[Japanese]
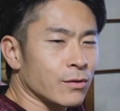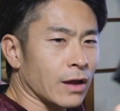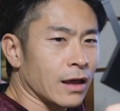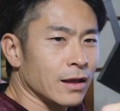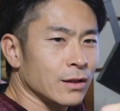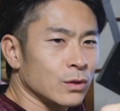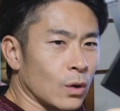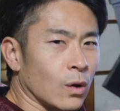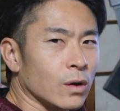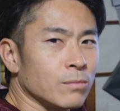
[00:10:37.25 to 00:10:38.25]
これ、うん、
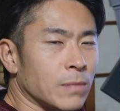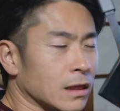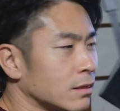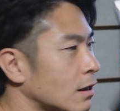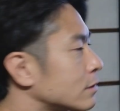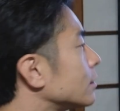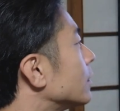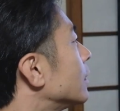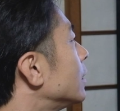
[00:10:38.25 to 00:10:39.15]
と全く